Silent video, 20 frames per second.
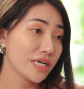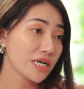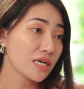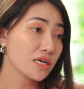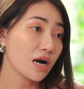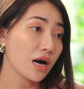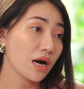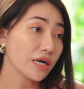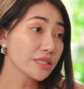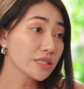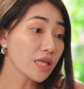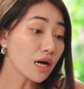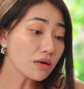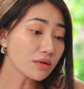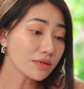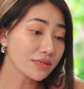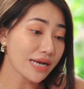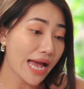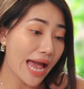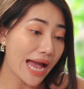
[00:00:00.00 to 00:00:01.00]
sẽ gửi tất
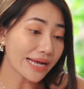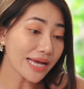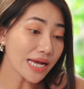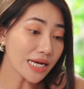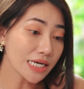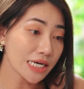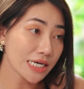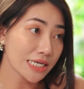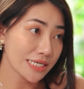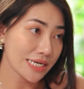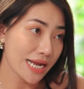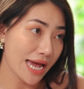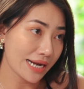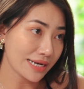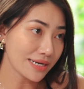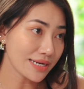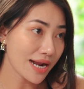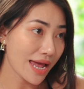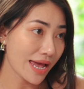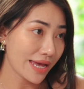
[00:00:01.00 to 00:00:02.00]
cả các hình
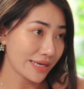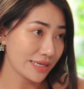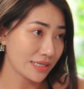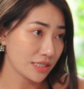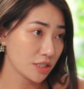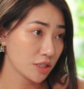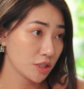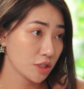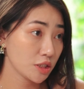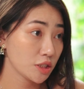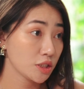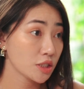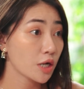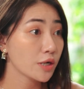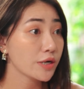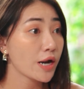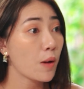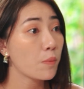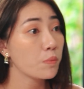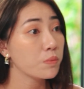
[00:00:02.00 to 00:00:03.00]
ảnh này
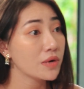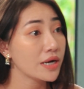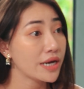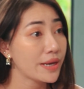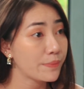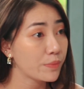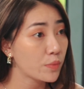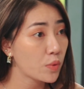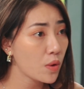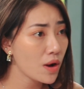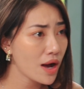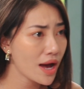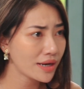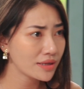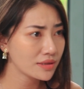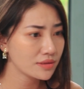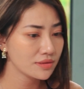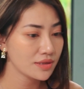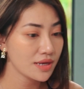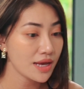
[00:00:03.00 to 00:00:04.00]
cho đồng nghiệp của
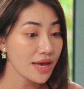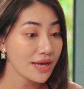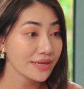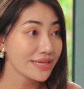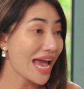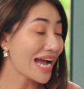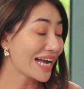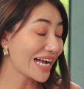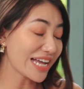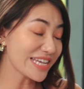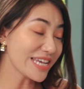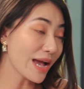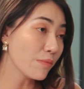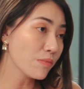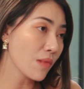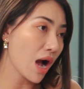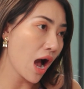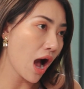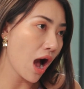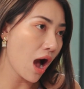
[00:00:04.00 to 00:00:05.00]
anh, và cả
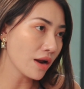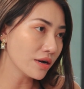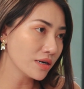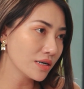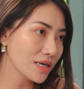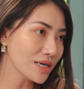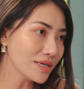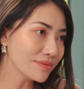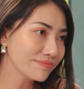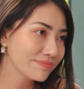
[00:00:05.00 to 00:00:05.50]
dòng họ nữa,